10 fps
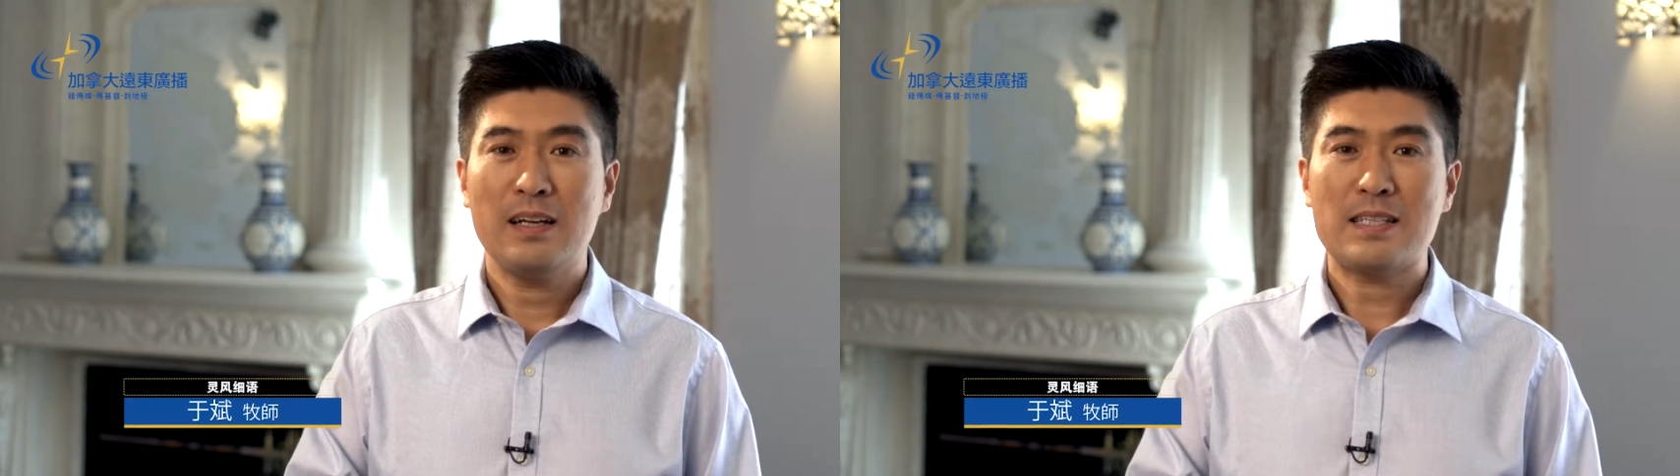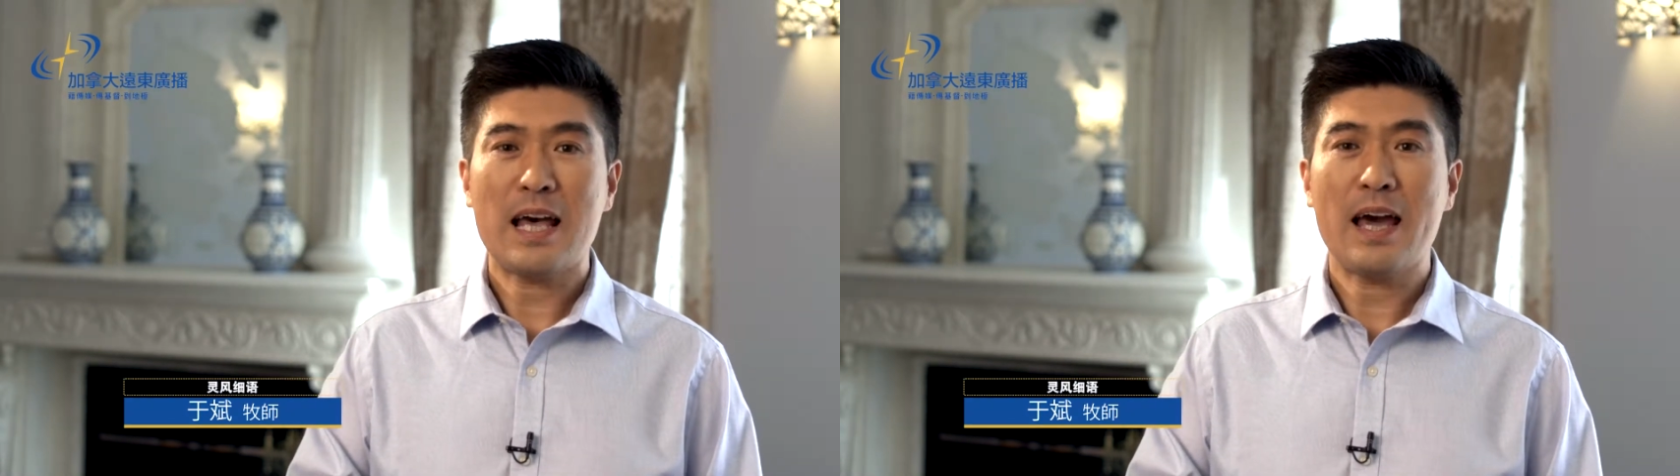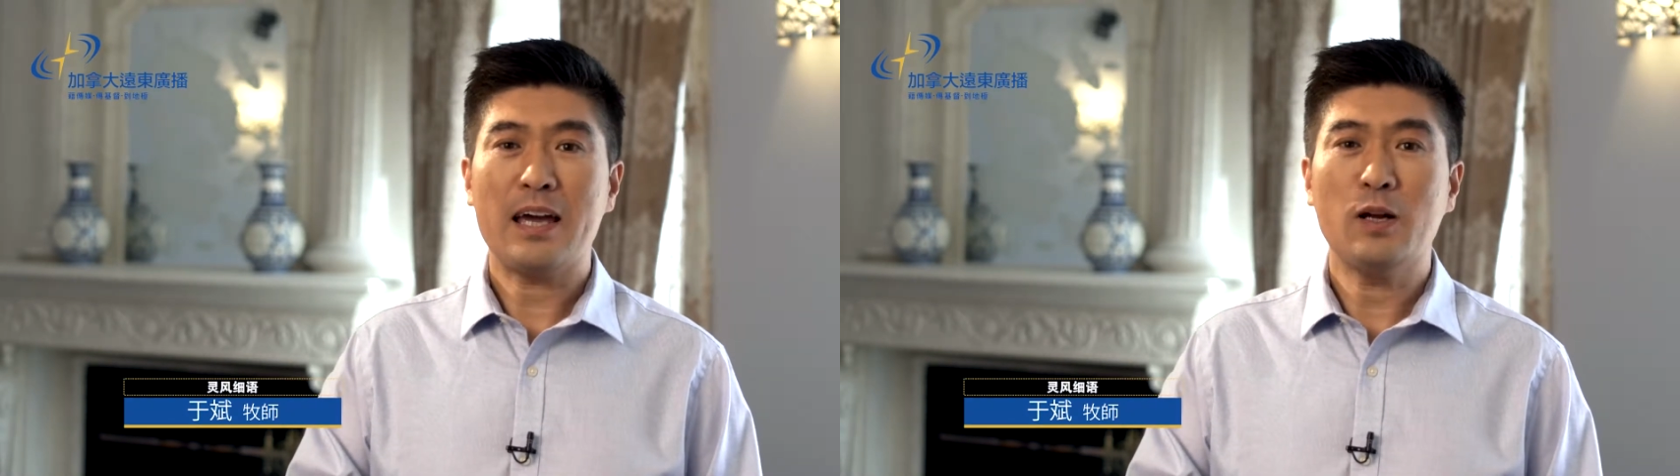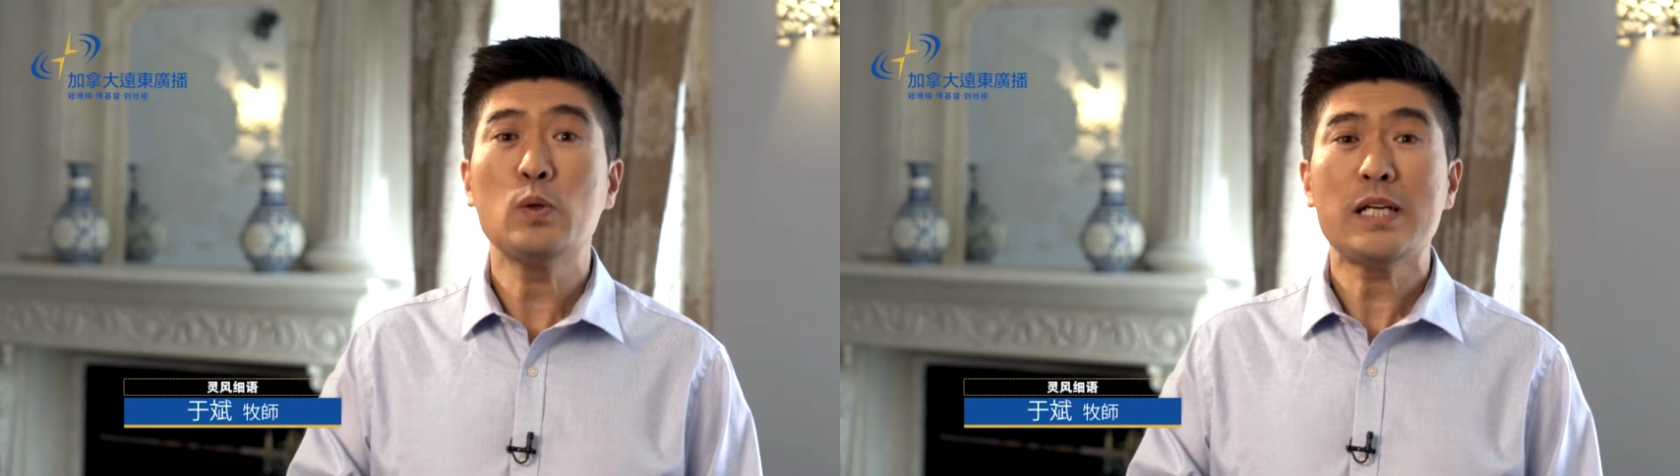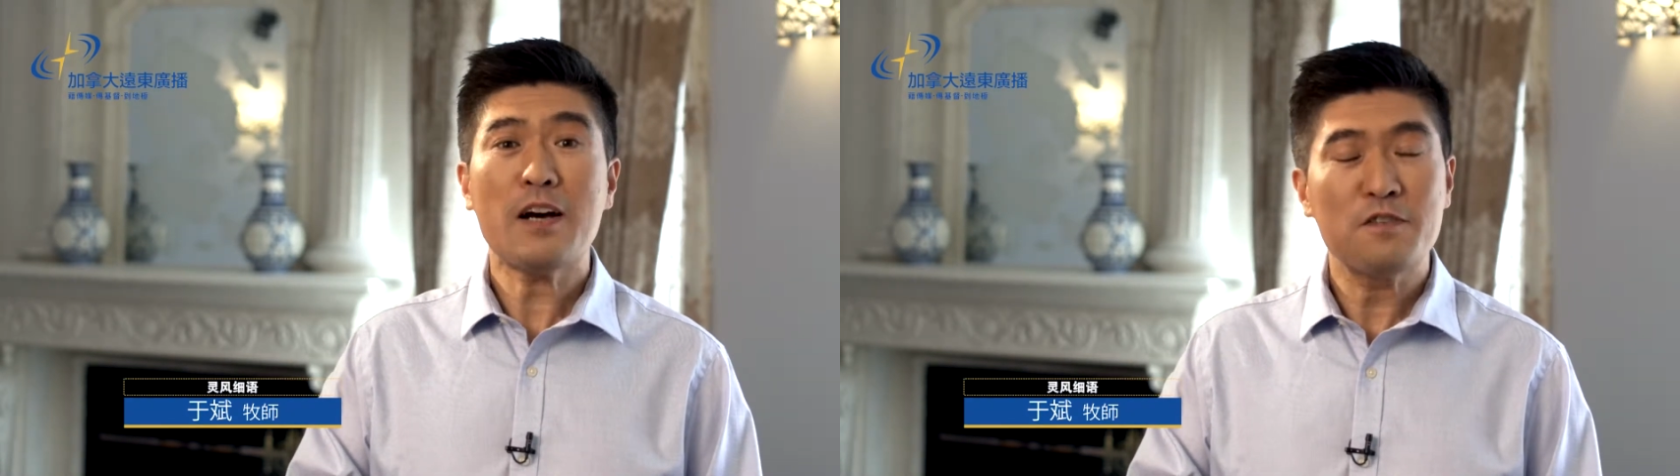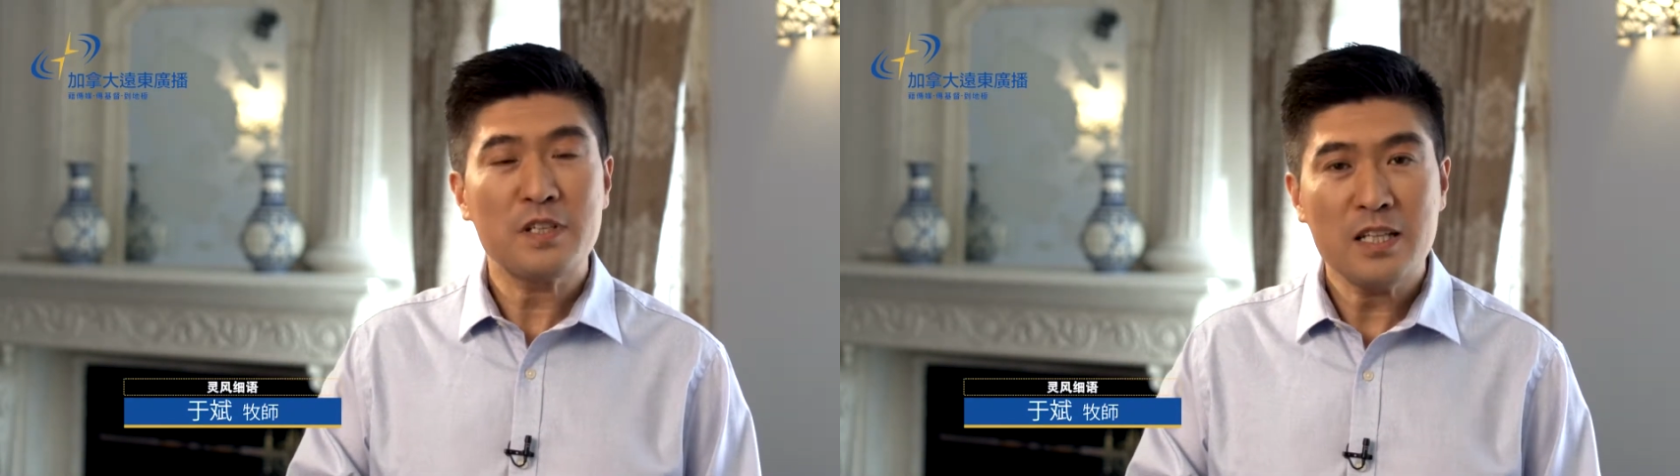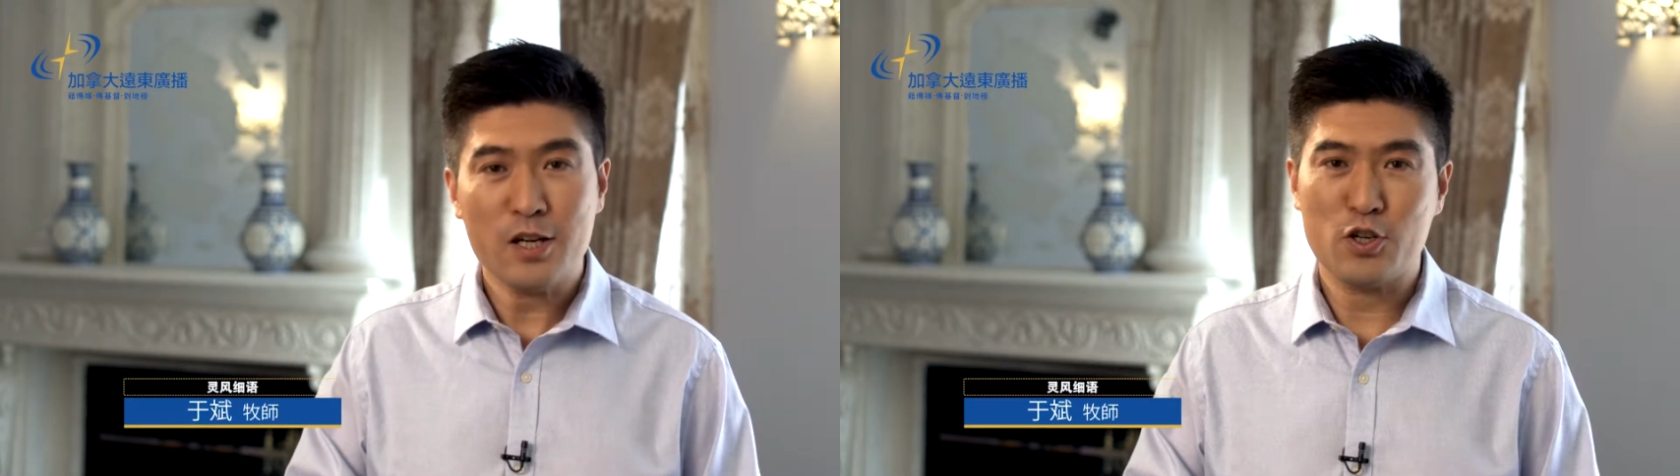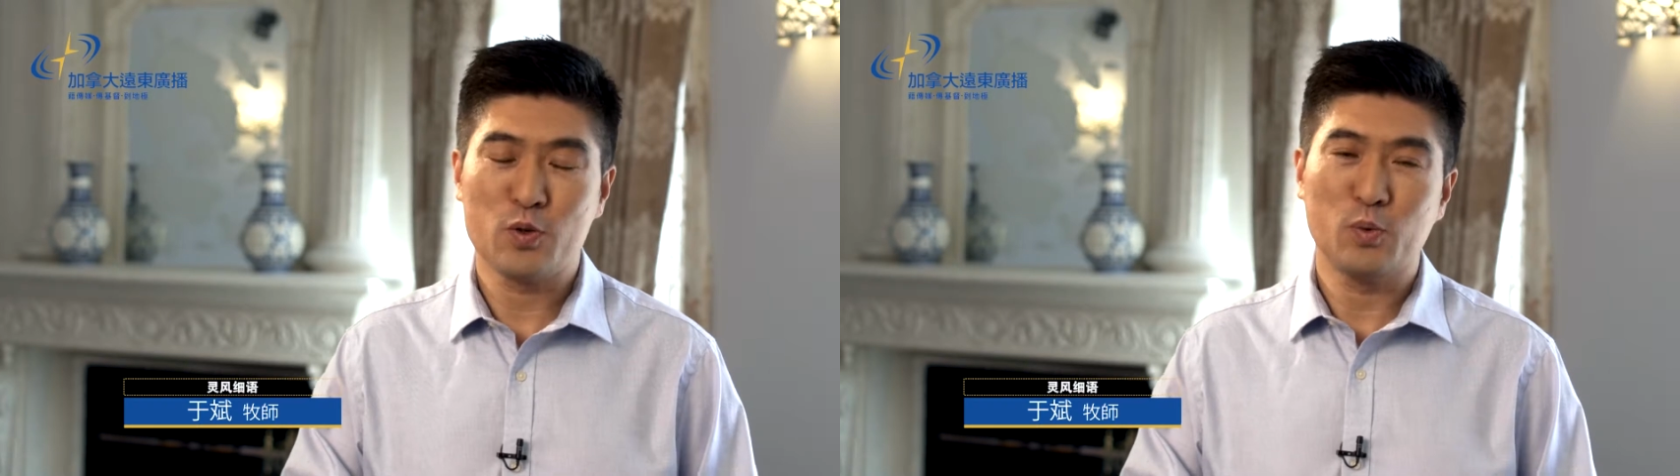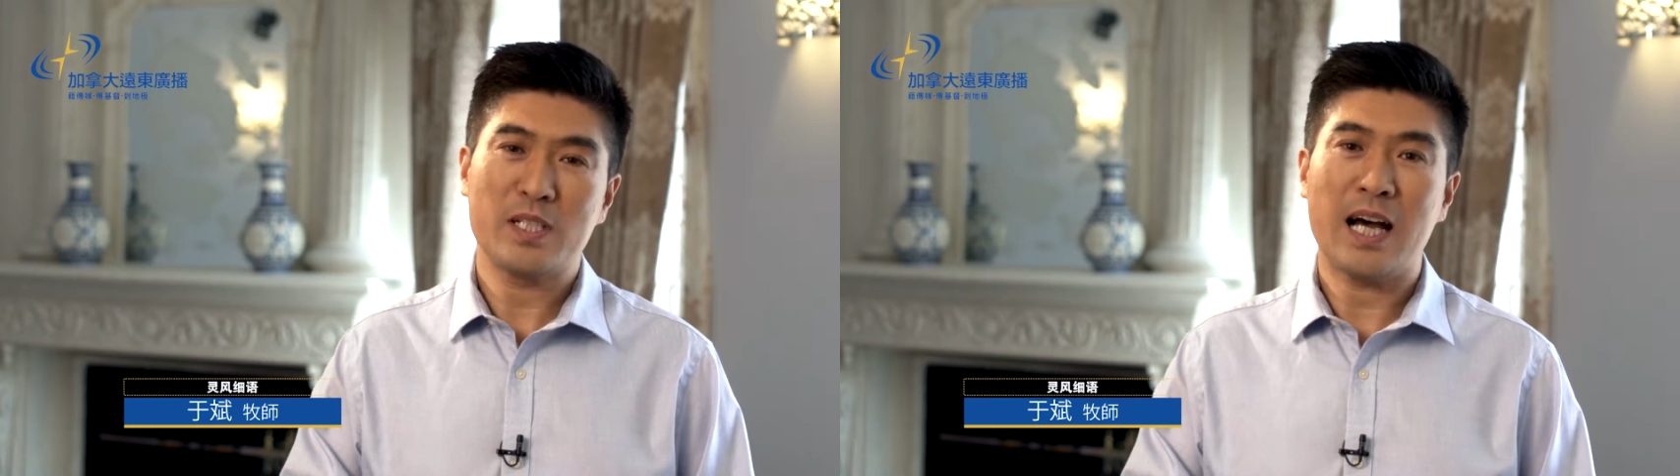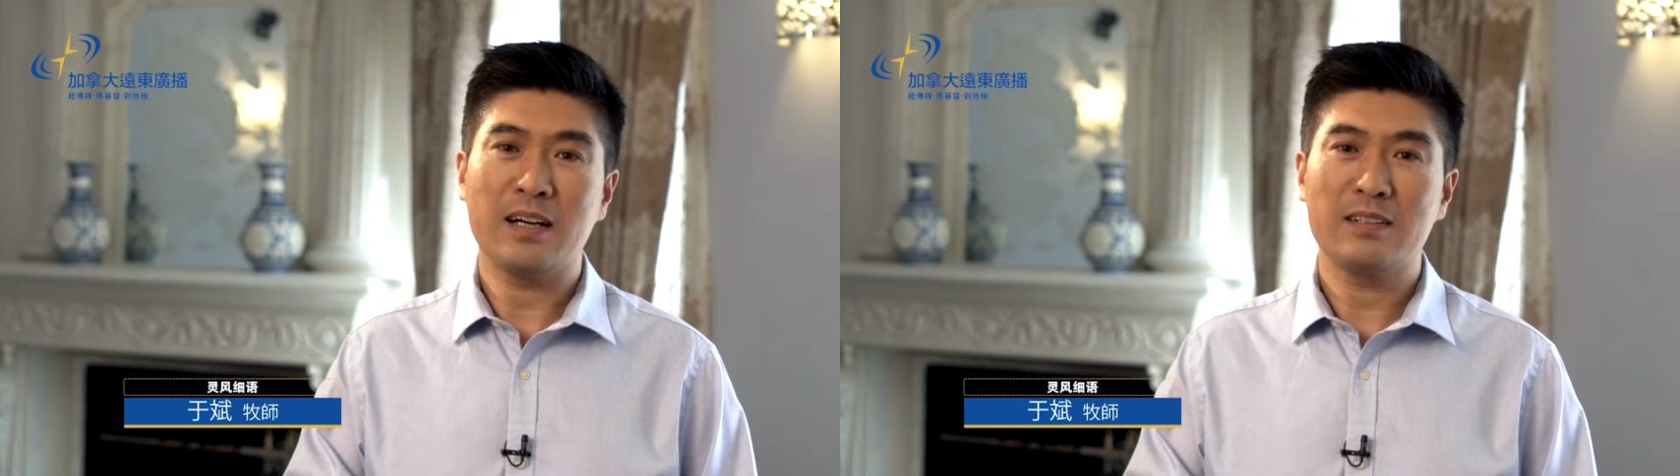在《路加福音》的十五
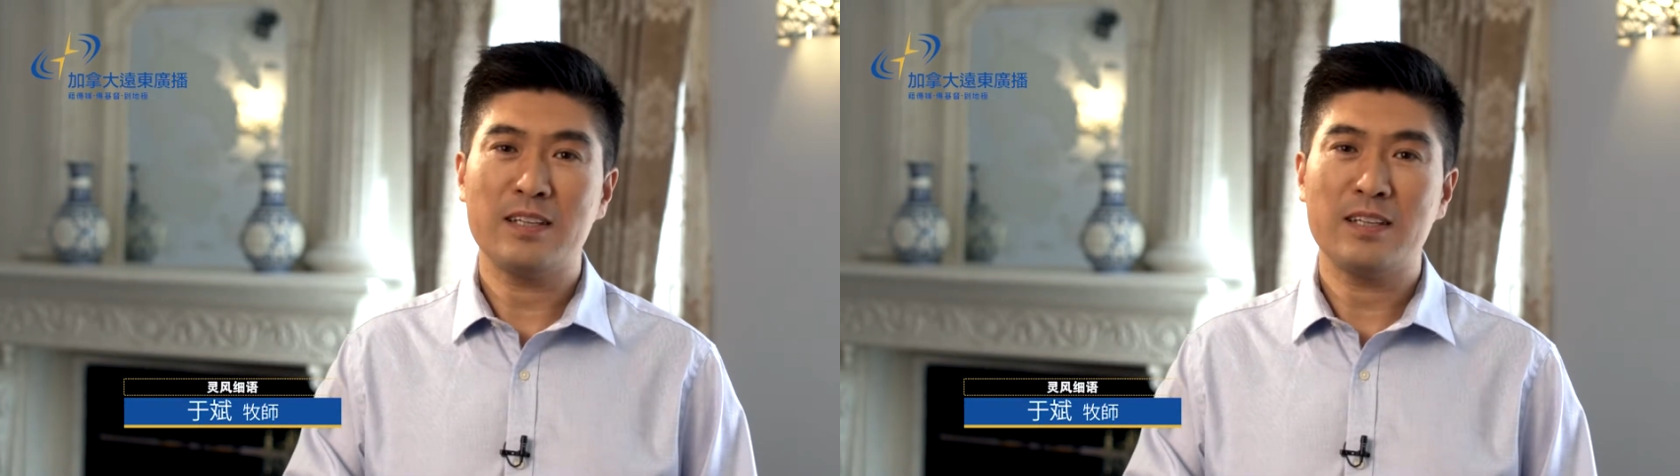章，